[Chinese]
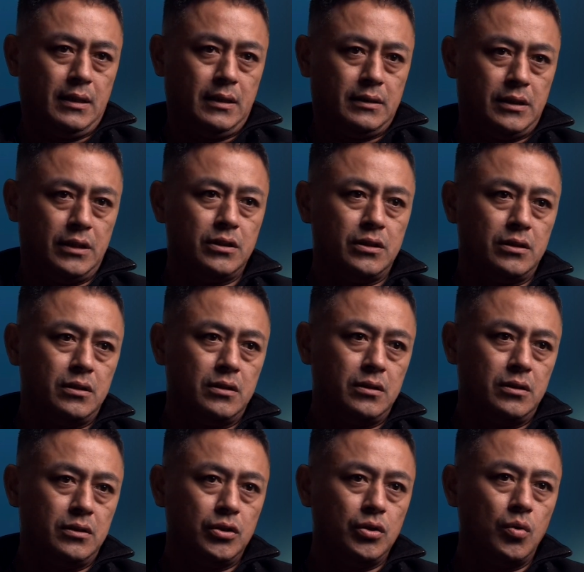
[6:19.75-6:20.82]
其
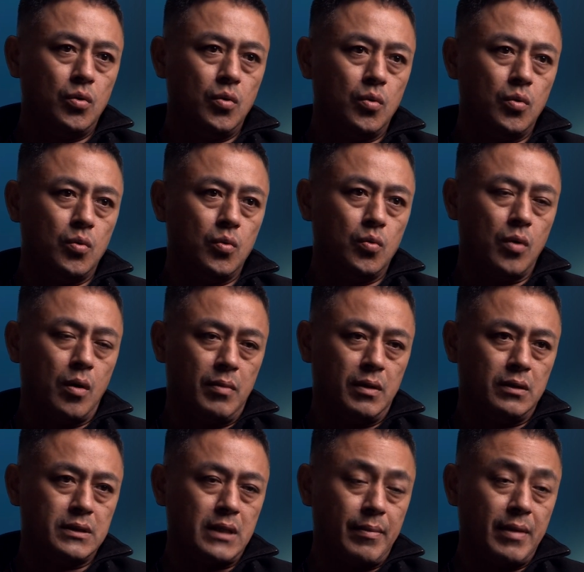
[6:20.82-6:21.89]
实就我
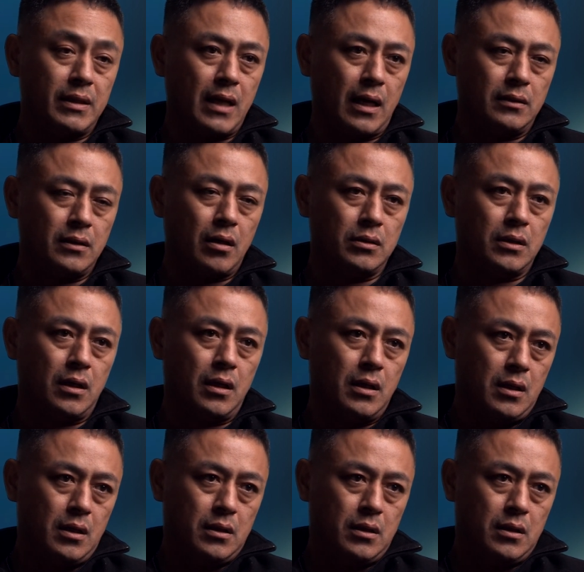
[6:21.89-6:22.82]
们前面谈到的。